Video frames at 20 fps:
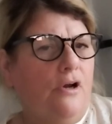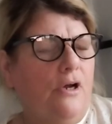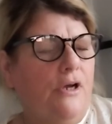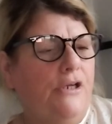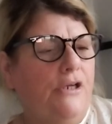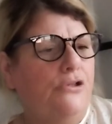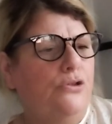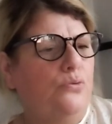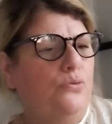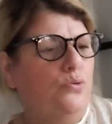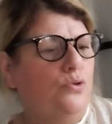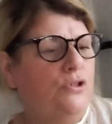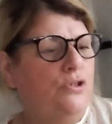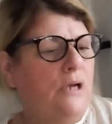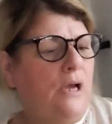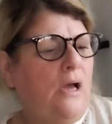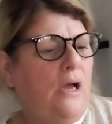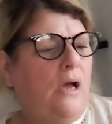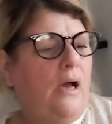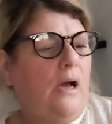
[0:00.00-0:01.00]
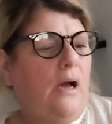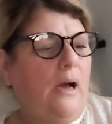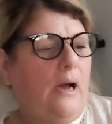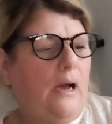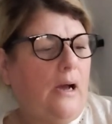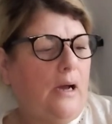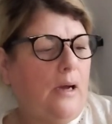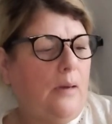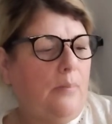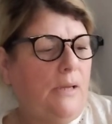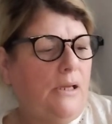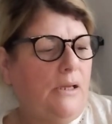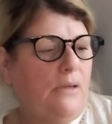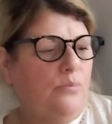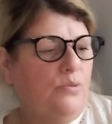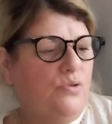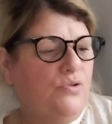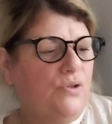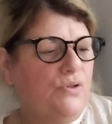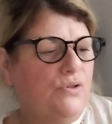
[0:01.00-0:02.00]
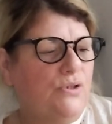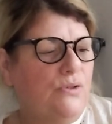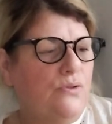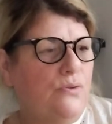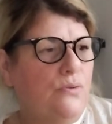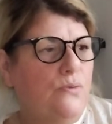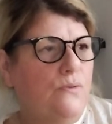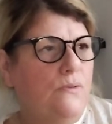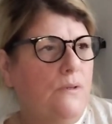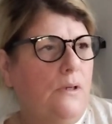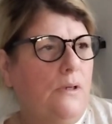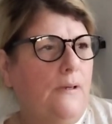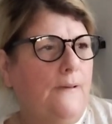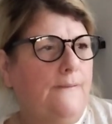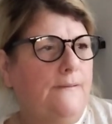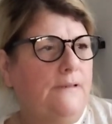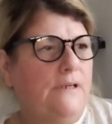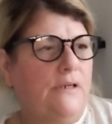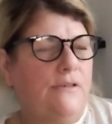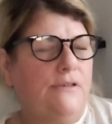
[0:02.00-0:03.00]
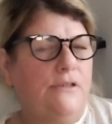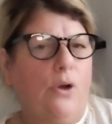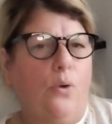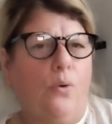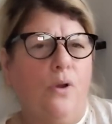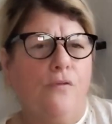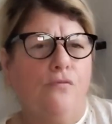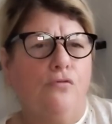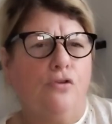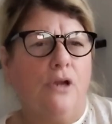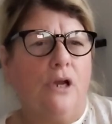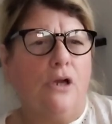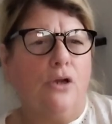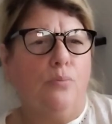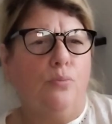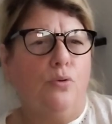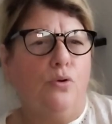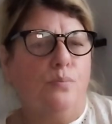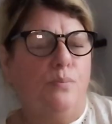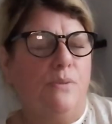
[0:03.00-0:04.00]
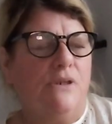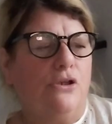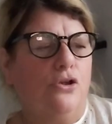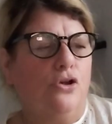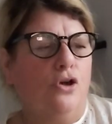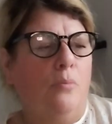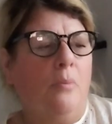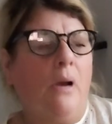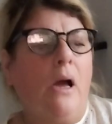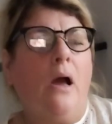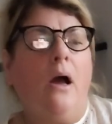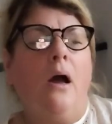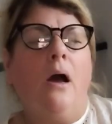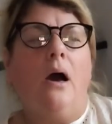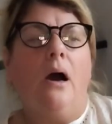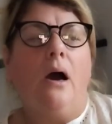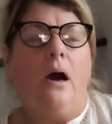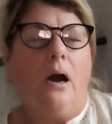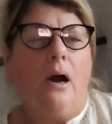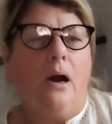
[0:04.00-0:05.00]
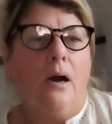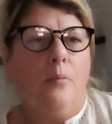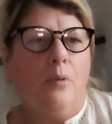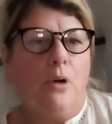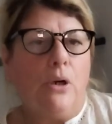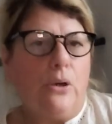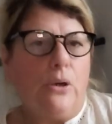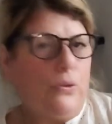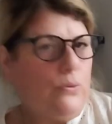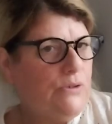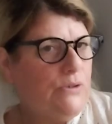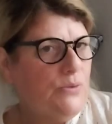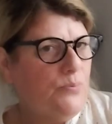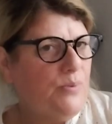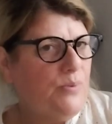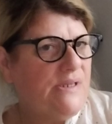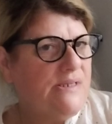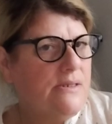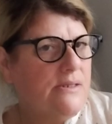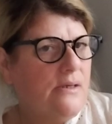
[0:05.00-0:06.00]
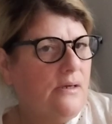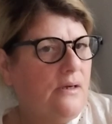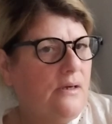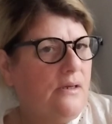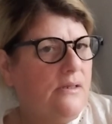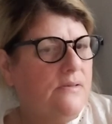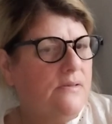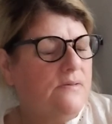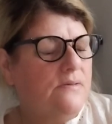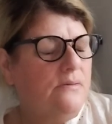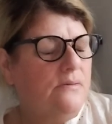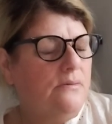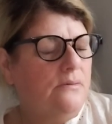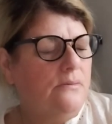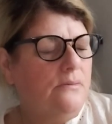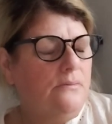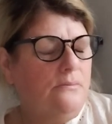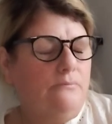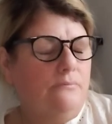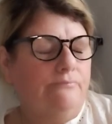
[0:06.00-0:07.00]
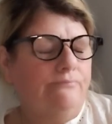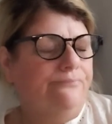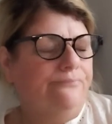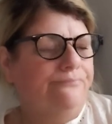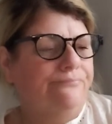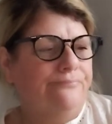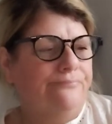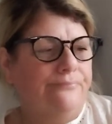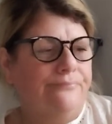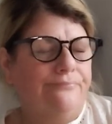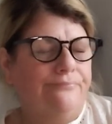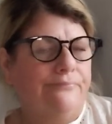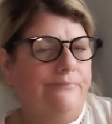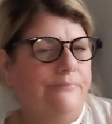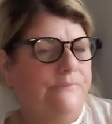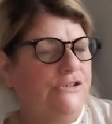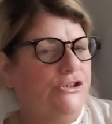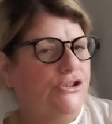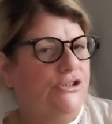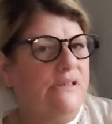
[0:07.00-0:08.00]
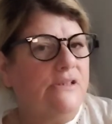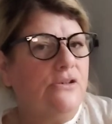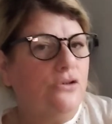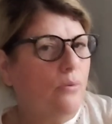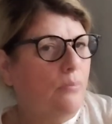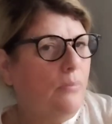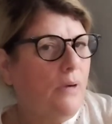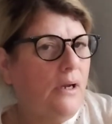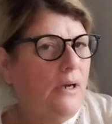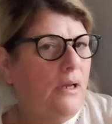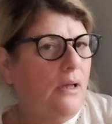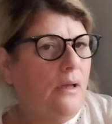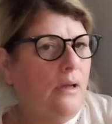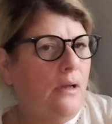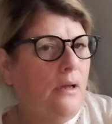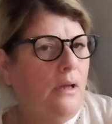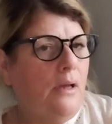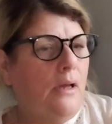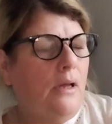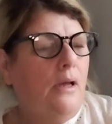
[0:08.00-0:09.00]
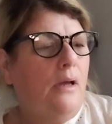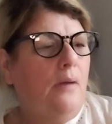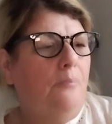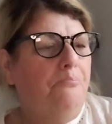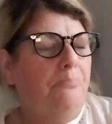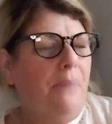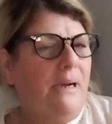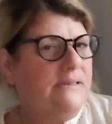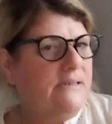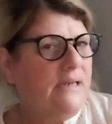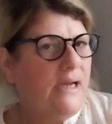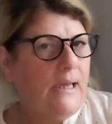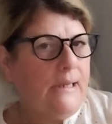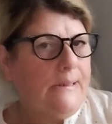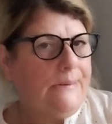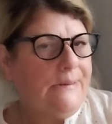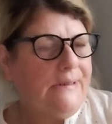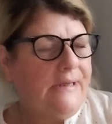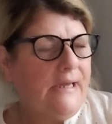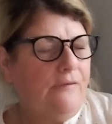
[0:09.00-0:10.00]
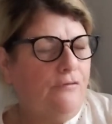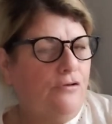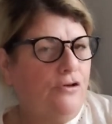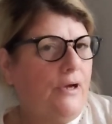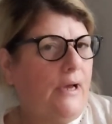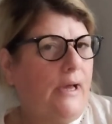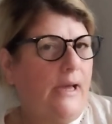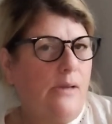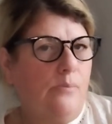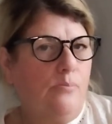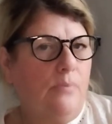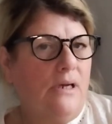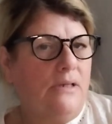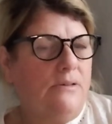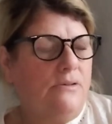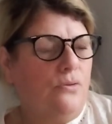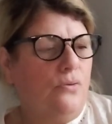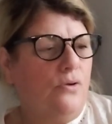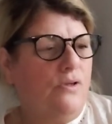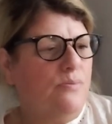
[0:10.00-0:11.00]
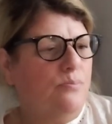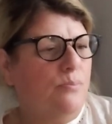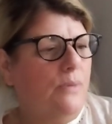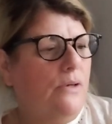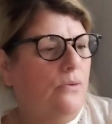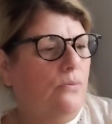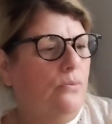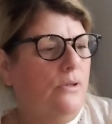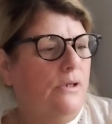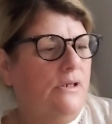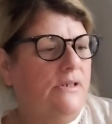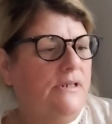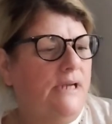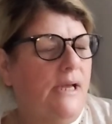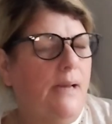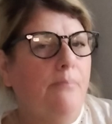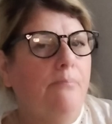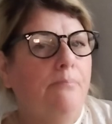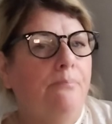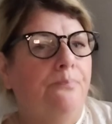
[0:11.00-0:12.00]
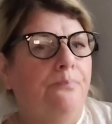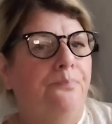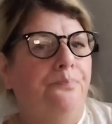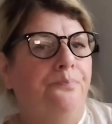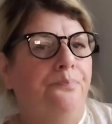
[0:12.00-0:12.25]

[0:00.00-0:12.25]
war recht gut. Aber ich muss auch dazu sagen, den hatte ich auch irgendwo ein Angebot mitgenommen. Aber auch nicht besser als ähm, stinknormaler Badreiniger von der Eigenmarke Rossmann oder DM.